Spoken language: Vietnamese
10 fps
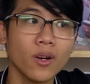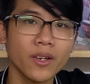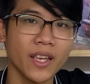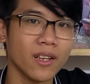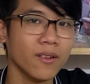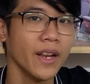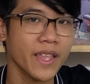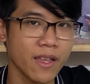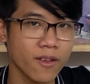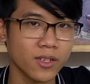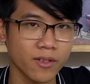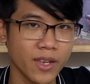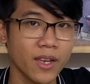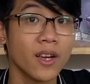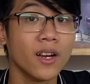vậy lửa đại diện cho sự
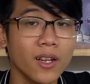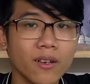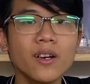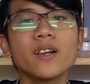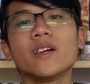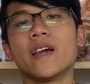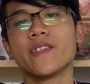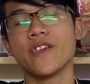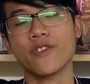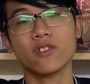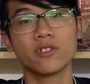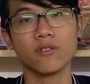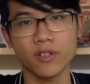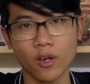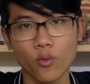gì? Lửa đại diện cho sự
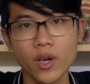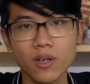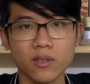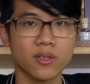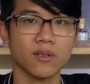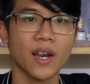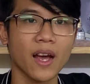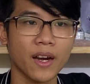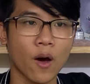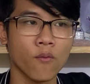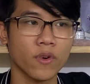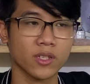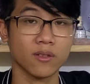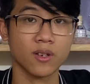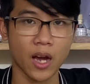nhiệt huyết, sự năng động và
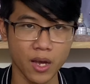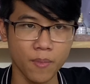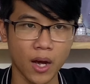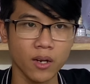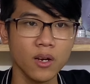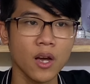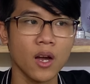sự cởi mở.